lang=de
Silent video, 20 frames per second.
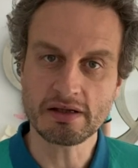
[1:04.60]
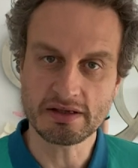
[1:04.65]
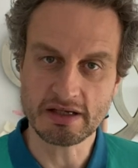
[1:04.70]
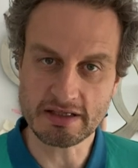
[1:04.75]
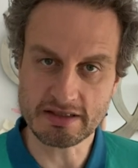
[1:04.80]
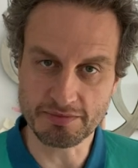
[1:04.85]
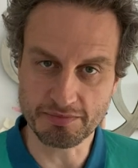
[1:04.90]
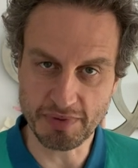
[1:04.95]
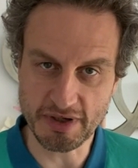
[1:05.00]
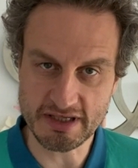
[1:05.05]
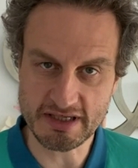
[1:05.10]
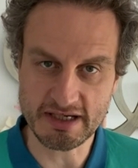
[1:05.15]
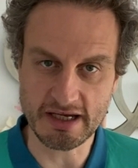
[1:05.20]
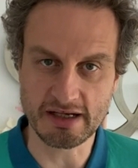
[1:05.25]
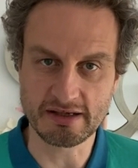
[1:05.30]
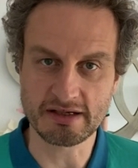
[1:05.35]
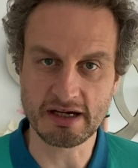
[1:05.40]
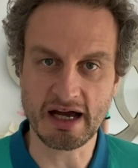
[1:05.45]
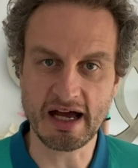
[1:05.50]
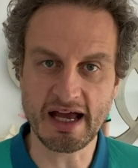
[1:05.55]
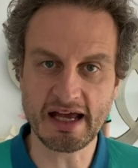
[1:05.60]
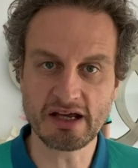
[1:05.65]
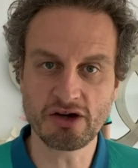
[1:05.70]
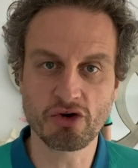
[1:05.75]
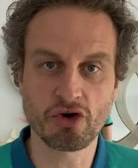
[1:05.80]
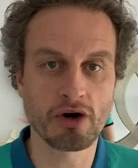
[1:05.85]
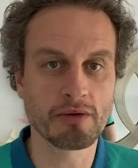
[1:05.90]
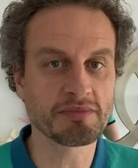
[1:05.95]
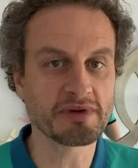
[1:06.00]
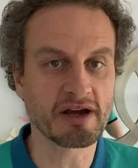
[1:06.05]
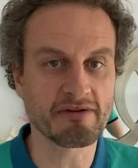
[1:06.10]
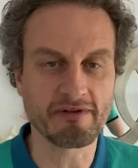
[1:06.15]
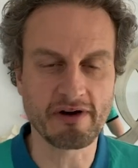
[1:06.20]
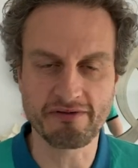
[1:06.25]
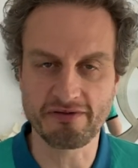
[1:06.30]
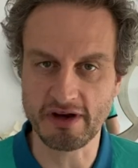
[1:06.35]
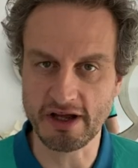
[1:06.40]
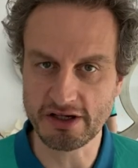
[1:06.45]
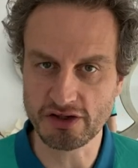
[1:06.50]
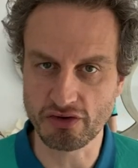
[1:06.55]
dass ein Patient ja reinkommt, er war
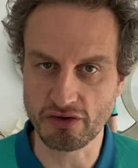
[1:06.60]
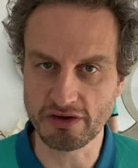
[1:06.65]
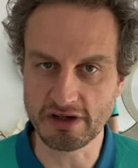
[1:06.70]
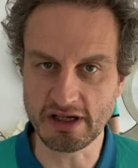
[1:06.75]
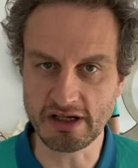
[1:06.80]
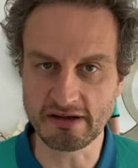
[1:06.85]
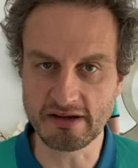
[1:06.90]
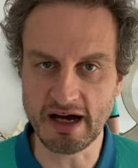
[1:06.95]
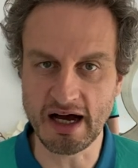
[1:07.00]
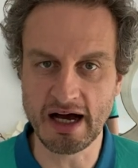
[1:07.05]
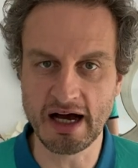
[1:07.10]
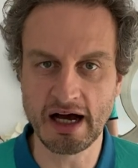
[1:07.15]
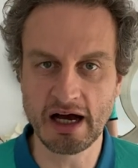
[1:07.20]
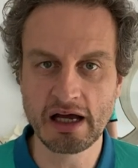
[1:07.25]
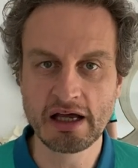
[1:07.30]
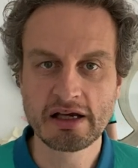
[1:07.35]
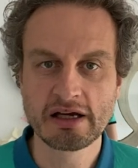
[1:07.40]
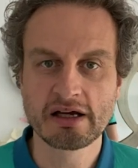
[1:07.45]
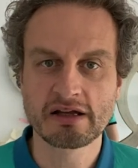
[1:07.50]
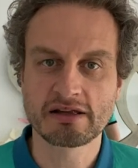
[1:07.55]
vielleicht noch nie da,